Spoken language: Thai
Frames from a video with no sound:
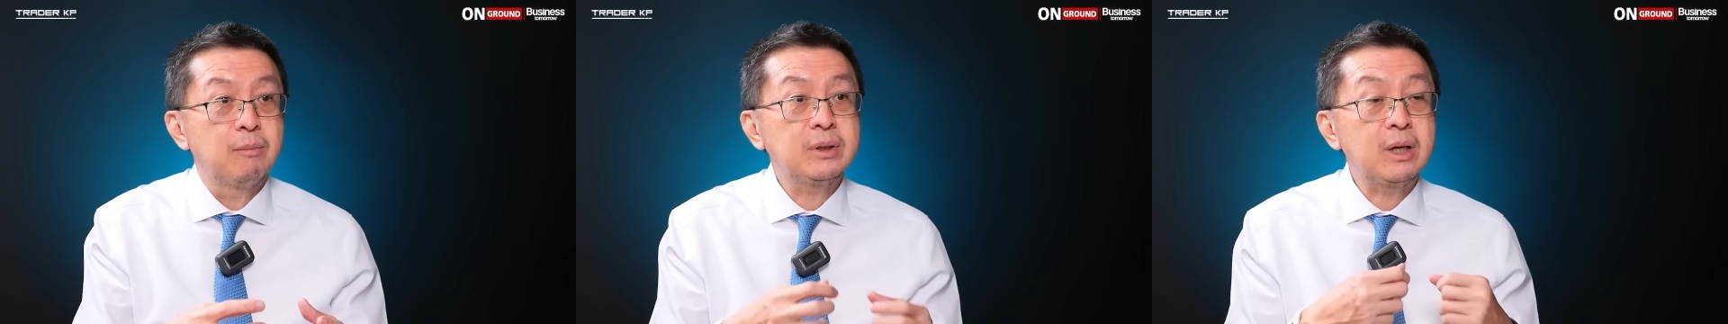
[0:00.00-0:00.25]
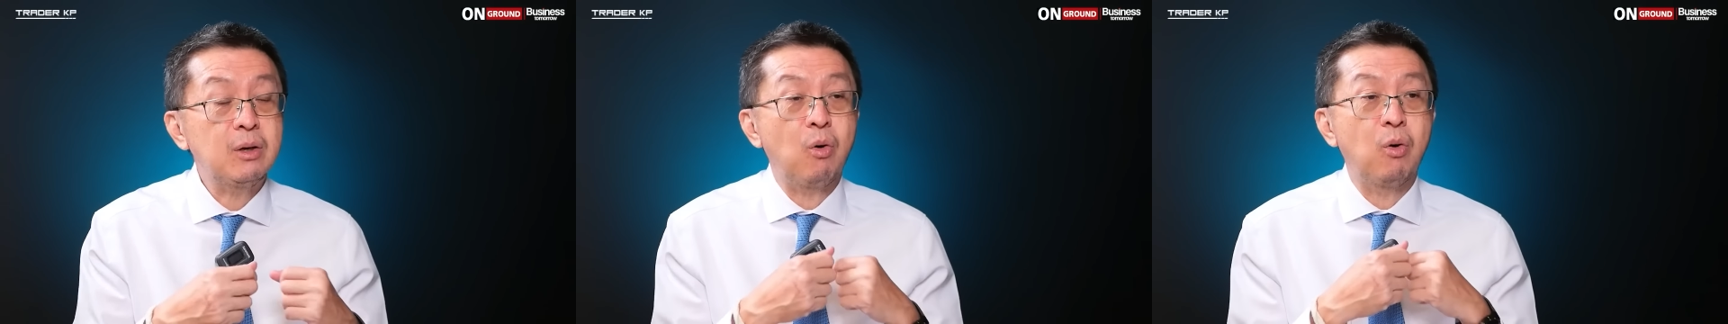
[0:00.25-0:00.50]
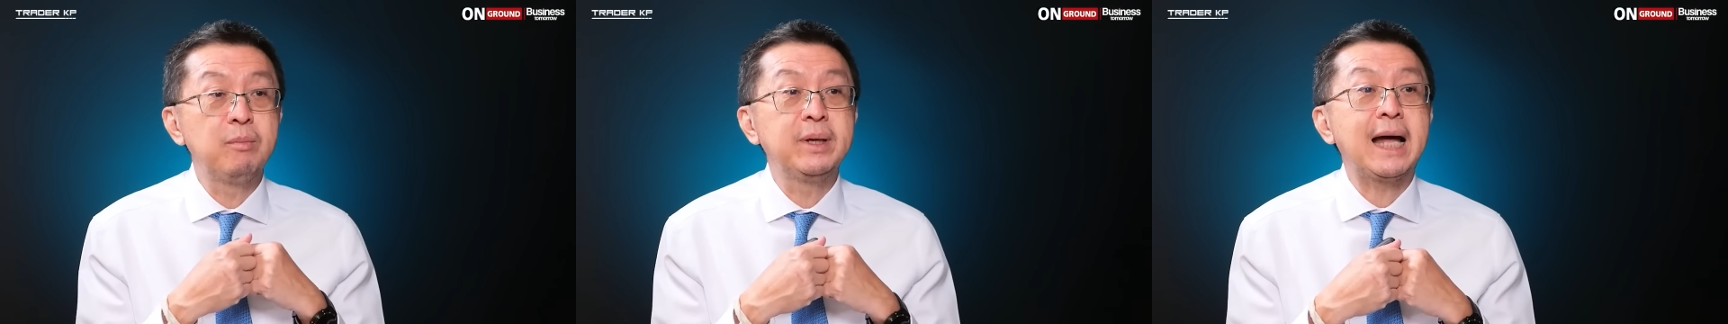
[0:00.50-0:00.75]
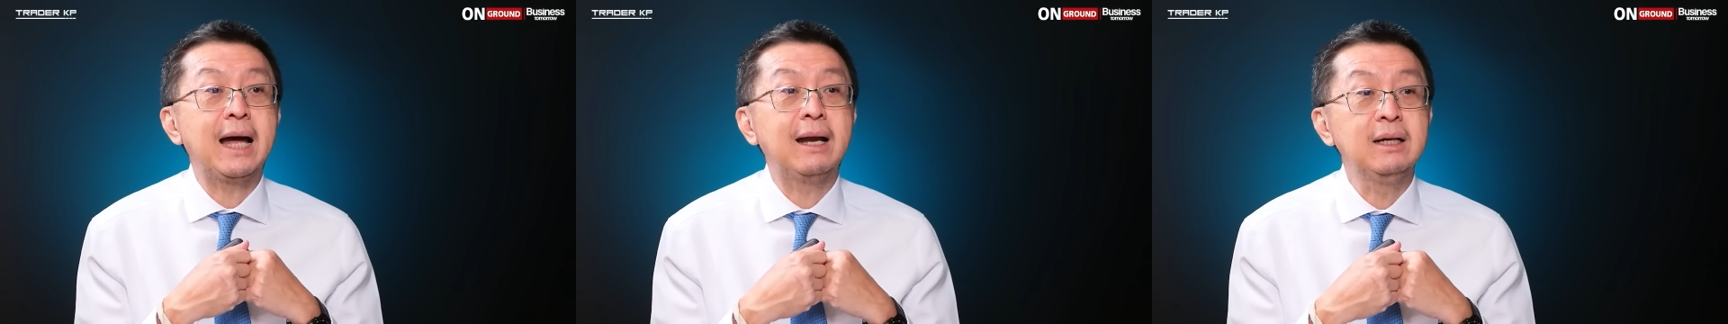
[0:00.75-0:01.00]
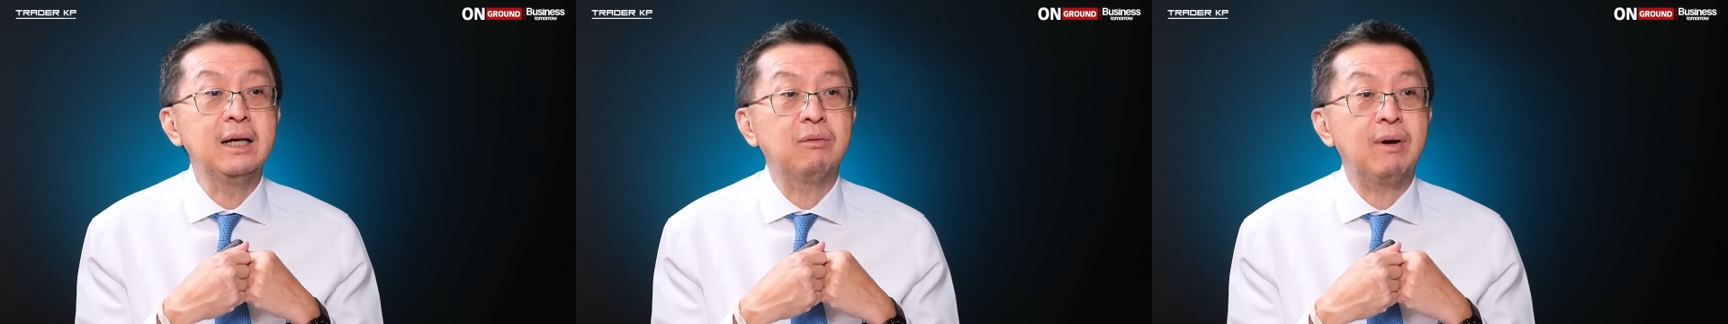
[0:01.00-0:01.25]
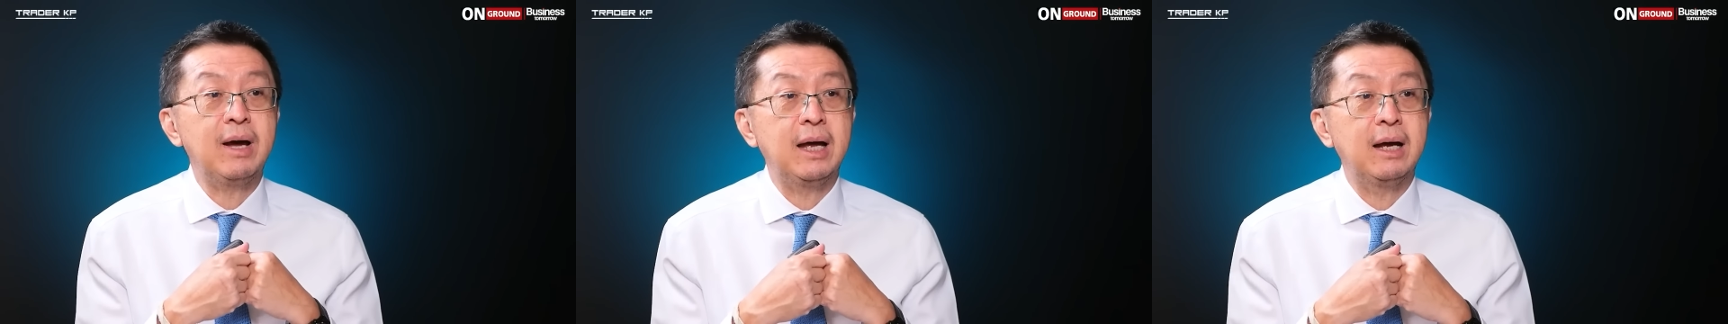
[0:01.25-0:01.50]
เพราะฉะนั้นคนมีทางเลือ
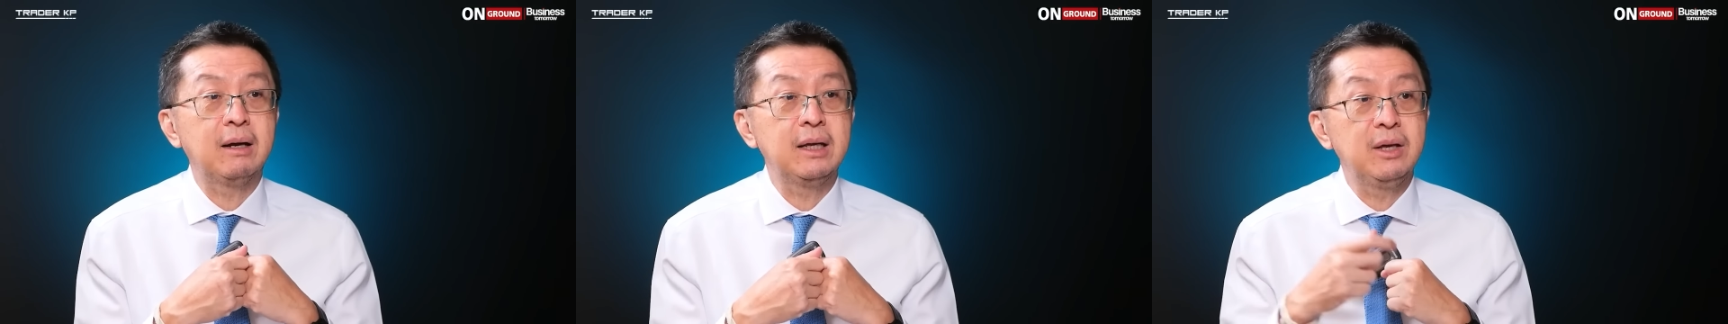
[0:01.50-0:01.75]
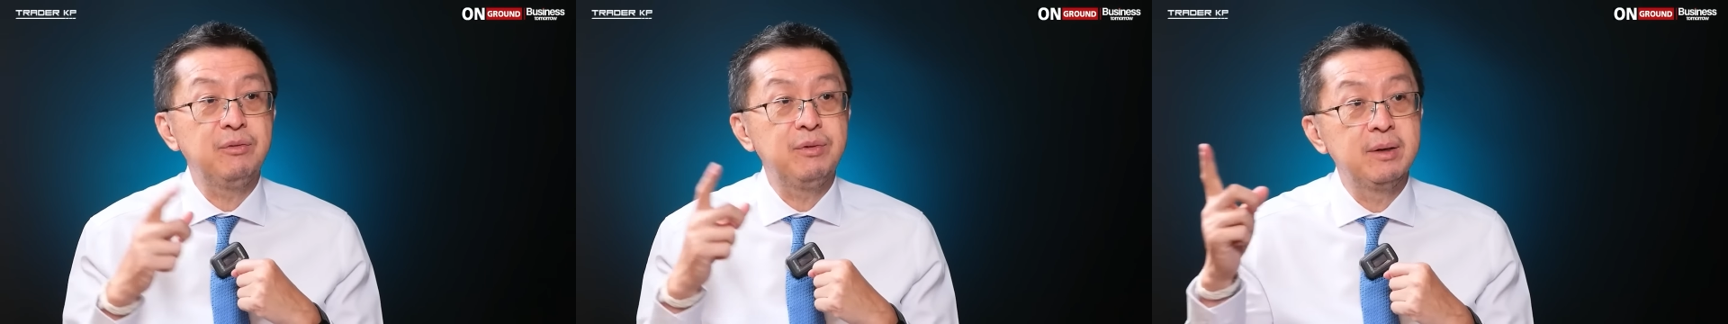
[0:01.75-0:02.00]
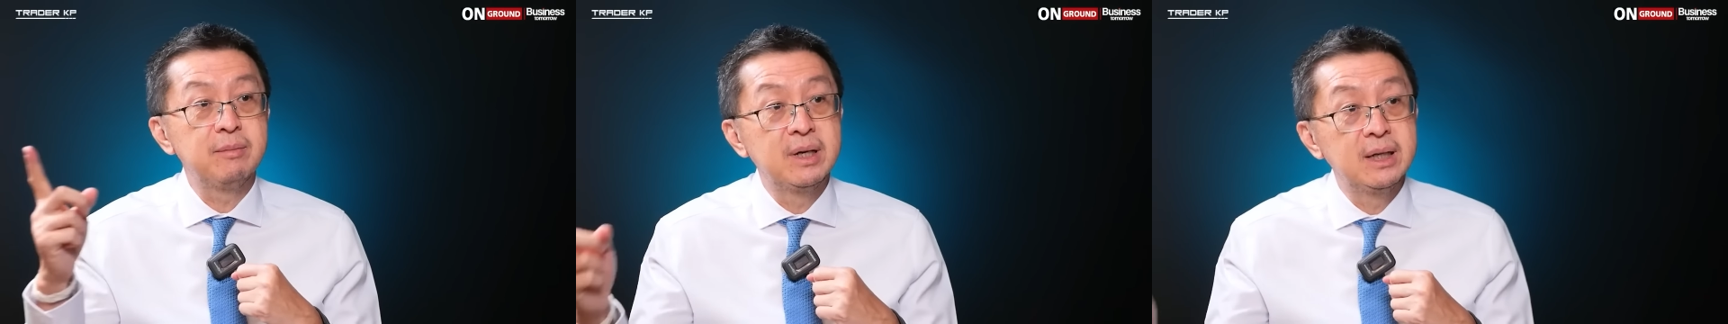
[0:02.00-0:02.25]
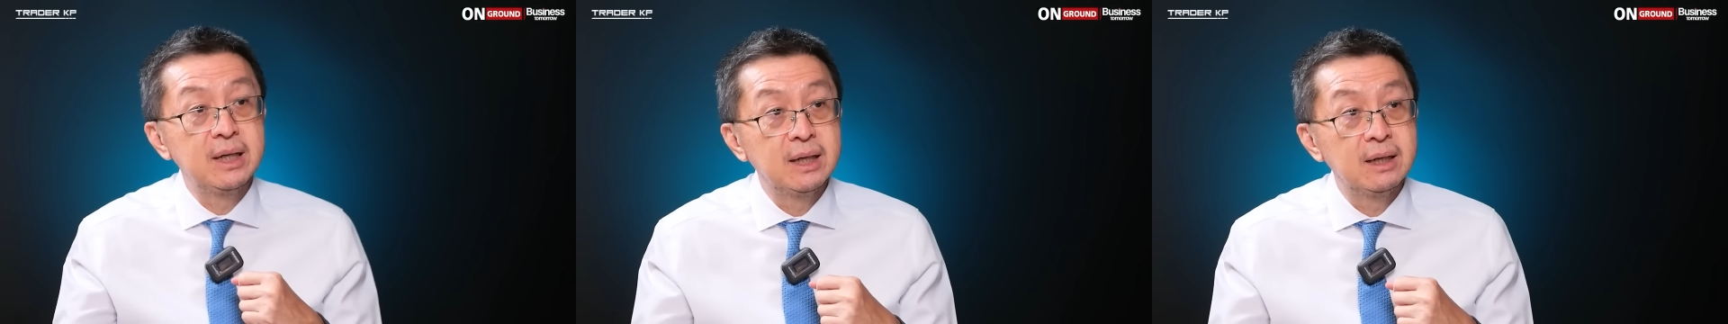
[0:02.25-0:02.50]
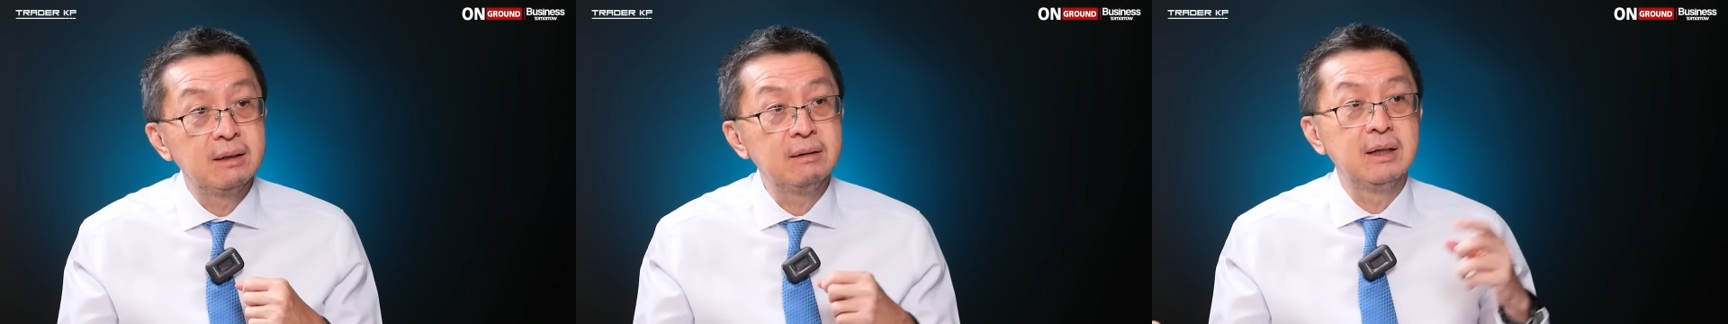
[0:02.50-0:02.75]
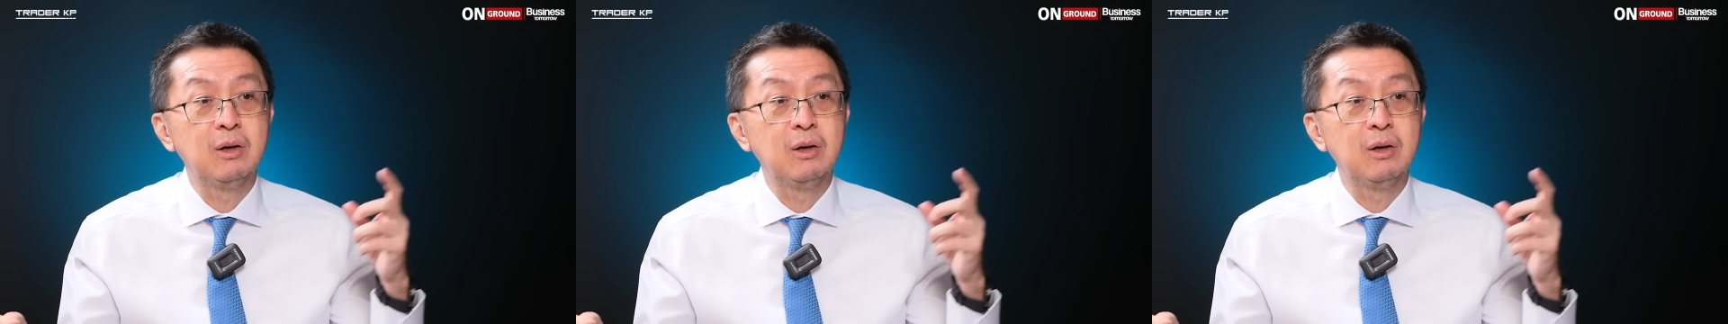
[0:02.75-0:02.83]
กว่า อี วี มือหนึ่ง